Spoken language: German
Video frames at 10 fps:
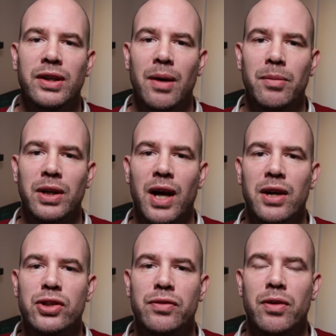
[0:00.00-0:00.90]
die
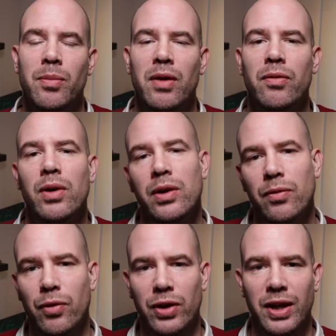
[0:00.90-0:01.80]
amerikanische Firma
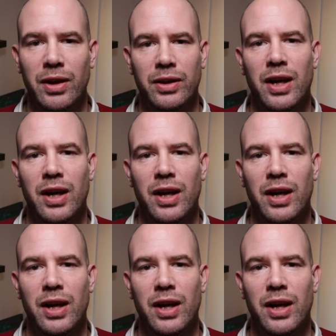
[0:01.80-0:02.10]
von denen